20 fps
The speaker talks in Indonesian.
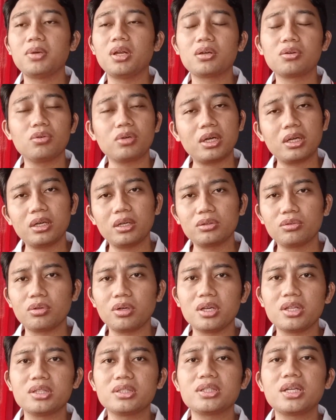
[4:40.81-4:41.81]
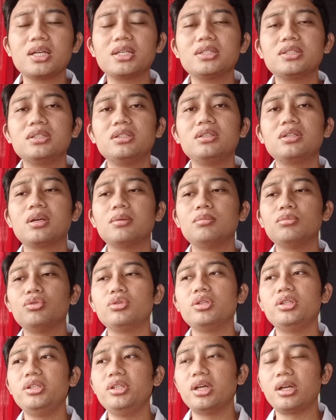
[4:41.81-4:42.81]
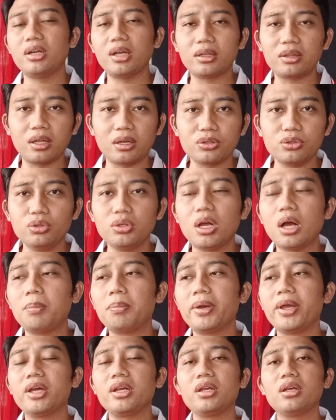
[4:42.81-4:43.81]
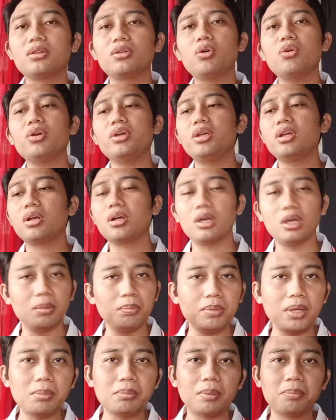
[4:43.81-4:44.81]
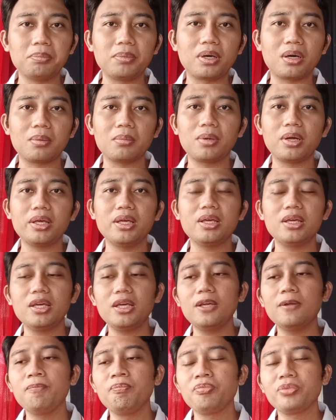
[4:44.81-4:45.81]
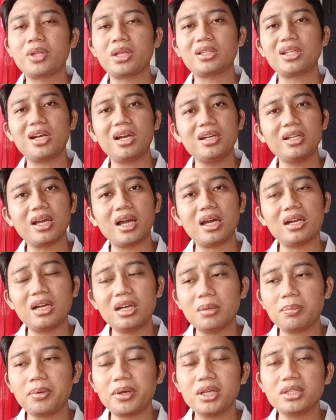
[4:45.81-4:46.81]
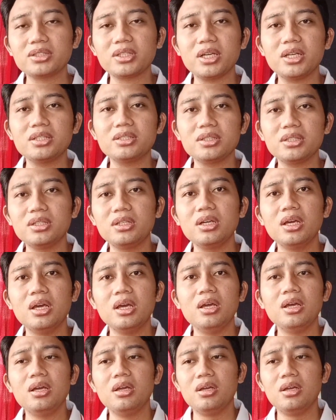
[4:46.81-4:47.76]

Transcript: melakukan naturalisasi, kemudian datang juga Pak Erick Thohir lebih memperbaiki tatanan yang ada di PSSI,